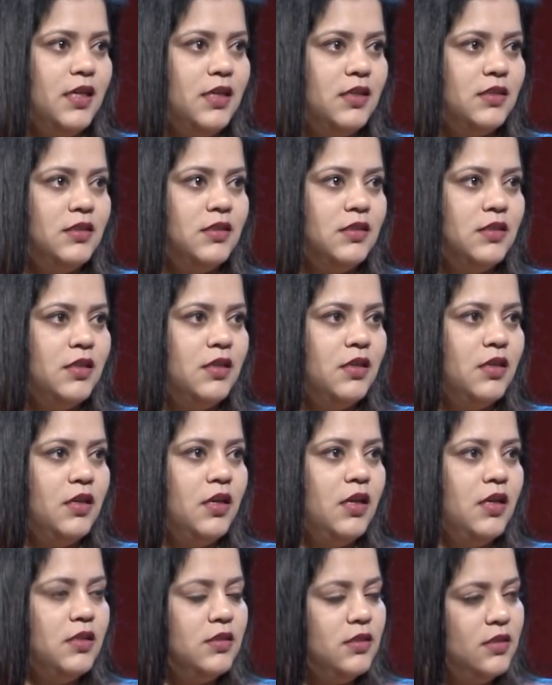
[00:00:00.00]
था
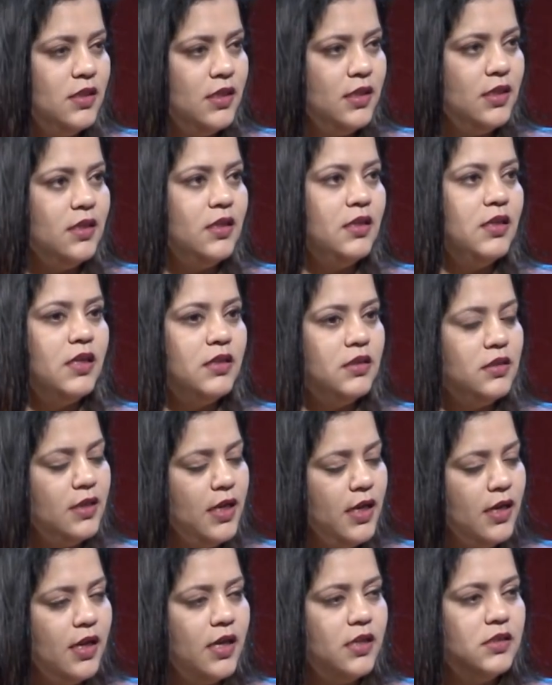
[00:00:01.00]
अच्छा जी
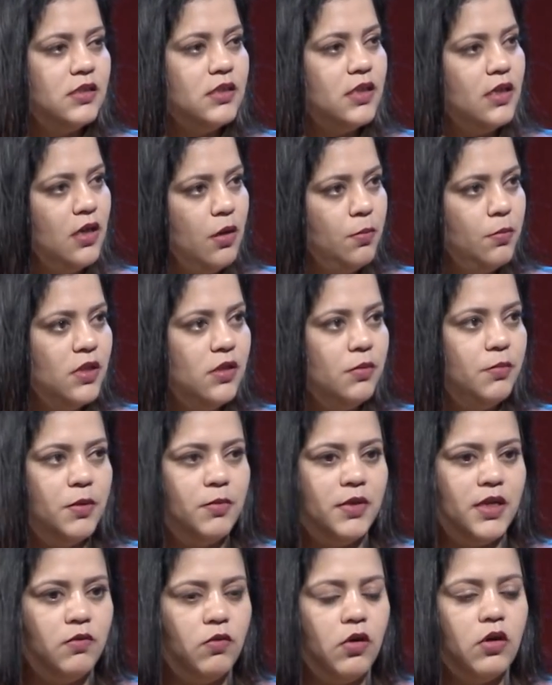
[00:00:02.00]
टेन के का डम्बल में
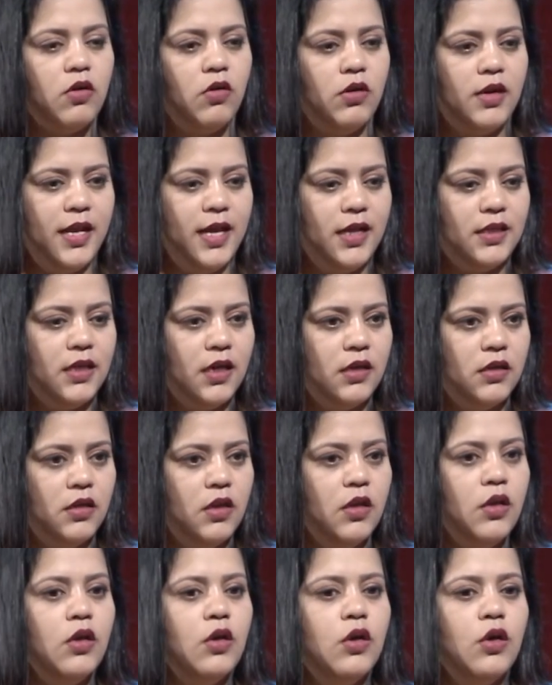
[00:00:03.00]
मैंने वर्कआउट किया था
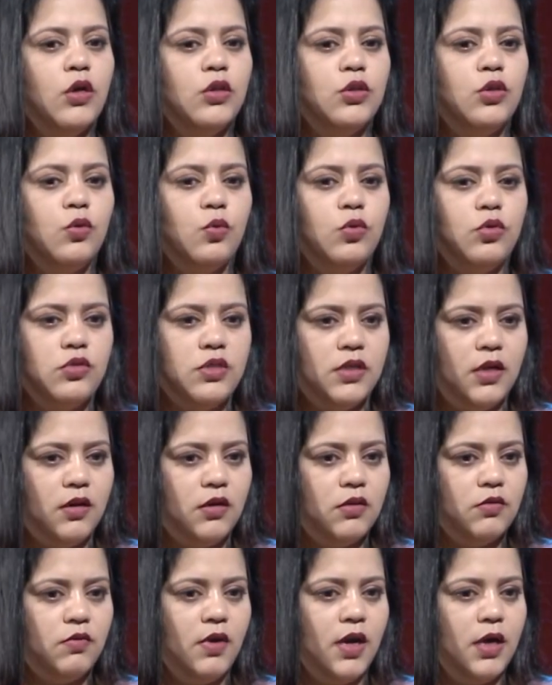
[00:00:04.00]
तो वो
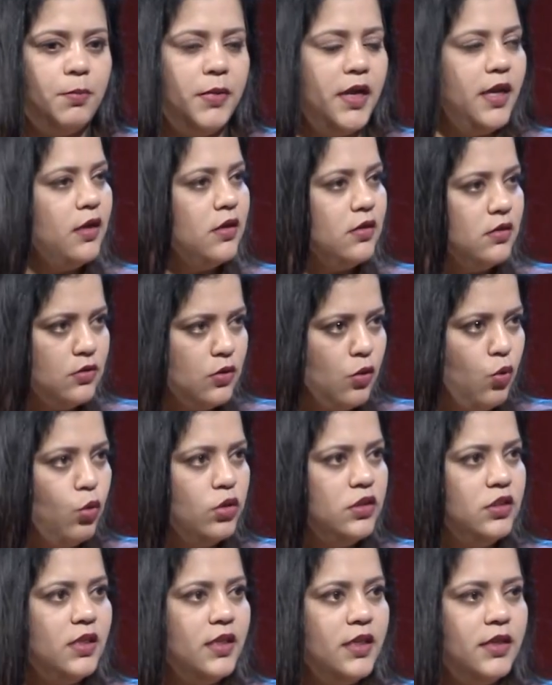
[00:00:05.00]
जहाँ वहाँ पे एक
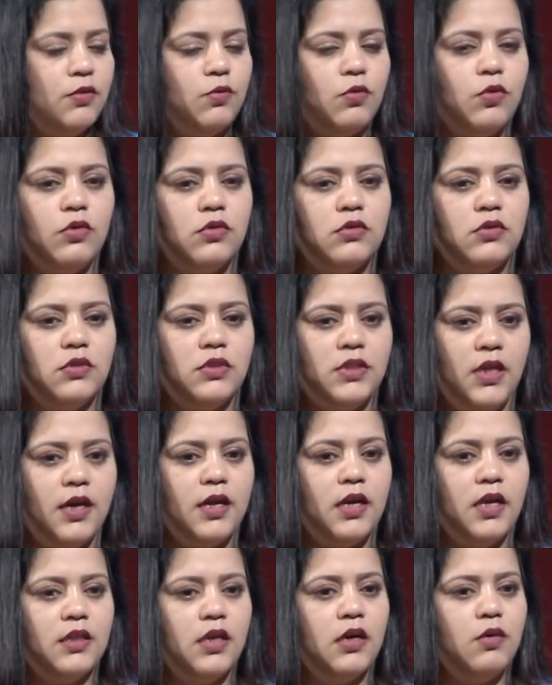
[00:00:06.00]
कोच थे वो
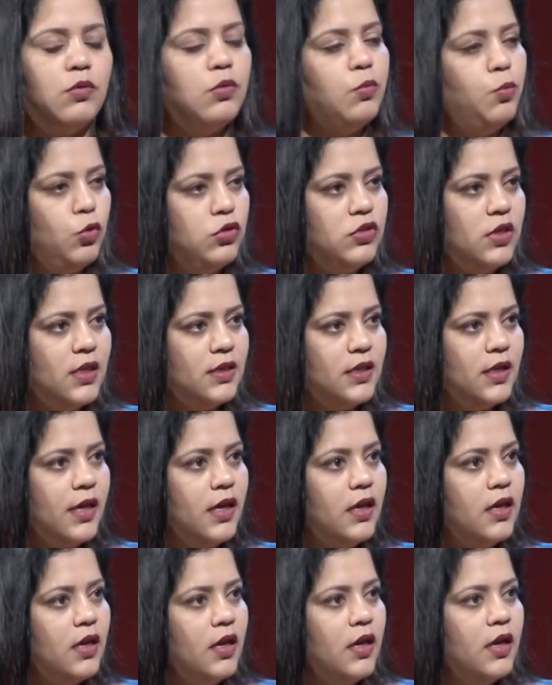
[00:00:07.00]
लड़का था वो पूछ रहा था
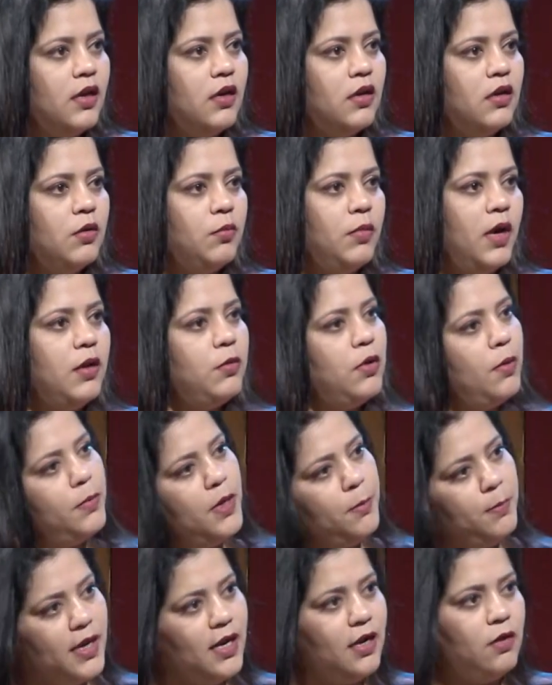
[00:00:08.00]
कि हम्म। मैडम
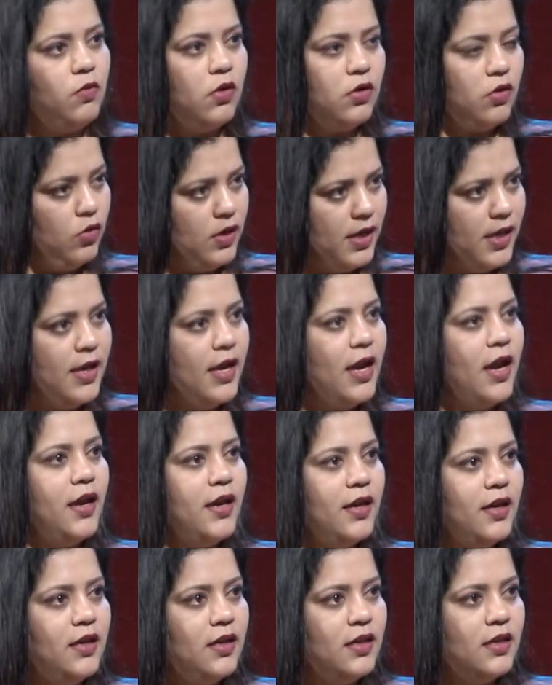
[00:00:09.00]
आपने पहले वर्कआउट किया
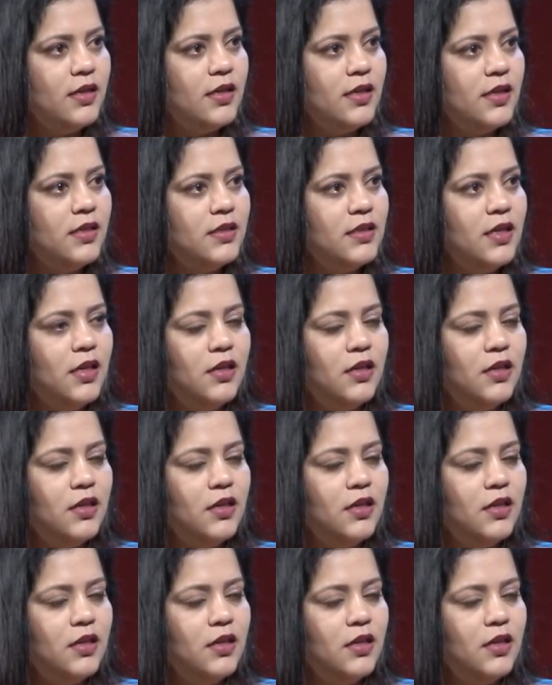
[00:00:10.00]
है जी जी